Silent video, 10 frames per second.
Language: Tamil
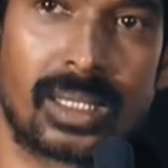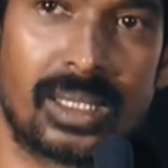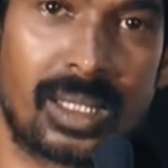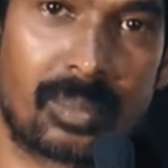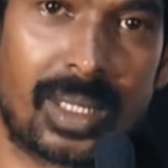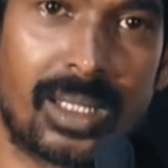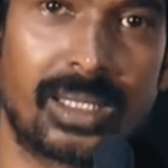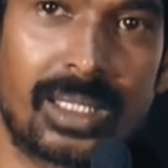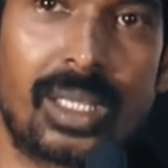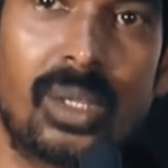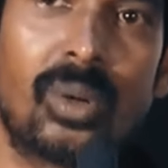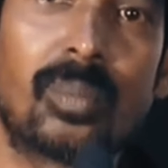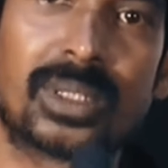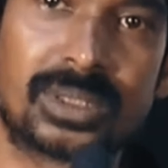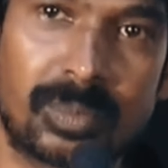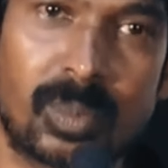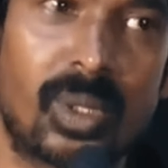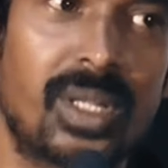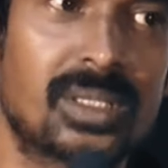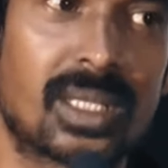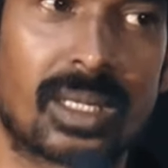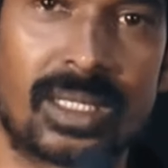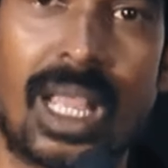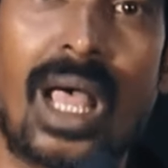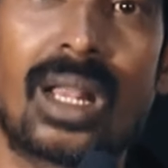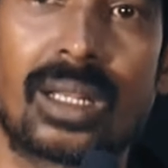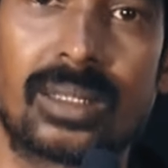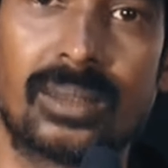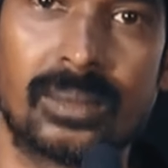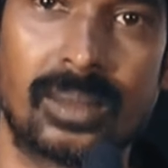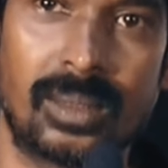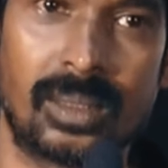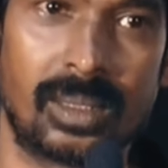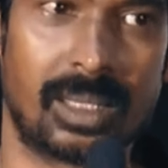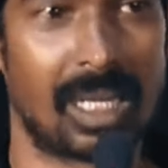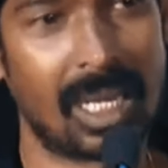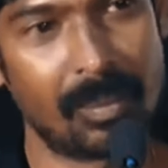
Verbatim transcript: இந்த படத்துக்கு ஹீரோ ஃபஸ்ட்டு ப்ரொடியூசர் யார் எல்லா